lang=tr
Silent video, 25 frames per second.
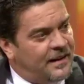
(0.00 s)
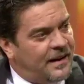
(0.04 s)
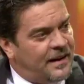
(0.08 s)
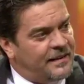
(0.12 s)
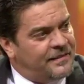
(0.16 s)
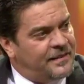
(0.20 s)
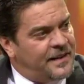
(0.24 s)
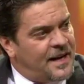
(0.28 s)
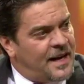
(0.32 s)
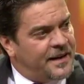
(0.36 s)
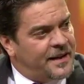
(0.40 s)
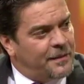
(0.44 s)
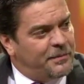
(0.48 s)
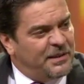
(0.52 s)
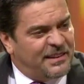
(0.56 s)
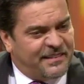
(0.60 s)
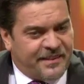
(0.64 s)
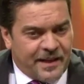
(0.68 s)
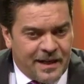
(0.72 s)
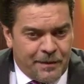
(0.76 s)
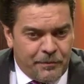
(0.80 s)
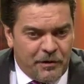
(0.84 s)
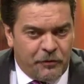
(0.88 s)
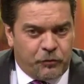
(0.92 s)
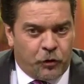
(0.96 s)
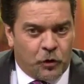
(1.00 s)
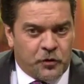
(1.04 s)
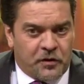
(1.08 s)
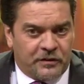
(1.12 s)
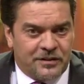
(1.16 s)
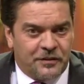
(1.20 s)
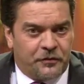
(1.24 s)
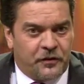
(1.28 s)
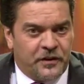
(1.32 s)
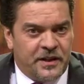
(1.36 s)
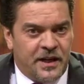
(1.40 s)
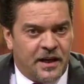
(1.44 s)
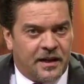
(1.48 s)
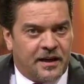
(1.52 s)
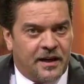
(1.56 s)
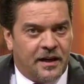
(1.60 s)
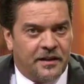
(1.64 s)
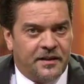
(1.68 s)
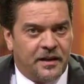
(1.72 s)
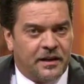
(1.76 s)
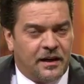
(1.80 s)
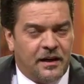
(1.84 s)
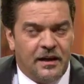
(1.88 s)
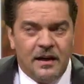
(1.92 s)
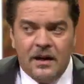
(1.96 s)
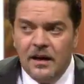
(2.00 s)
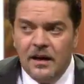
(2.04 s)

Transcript: daha ziyade biz senin bir fotoğrafını yakaladık.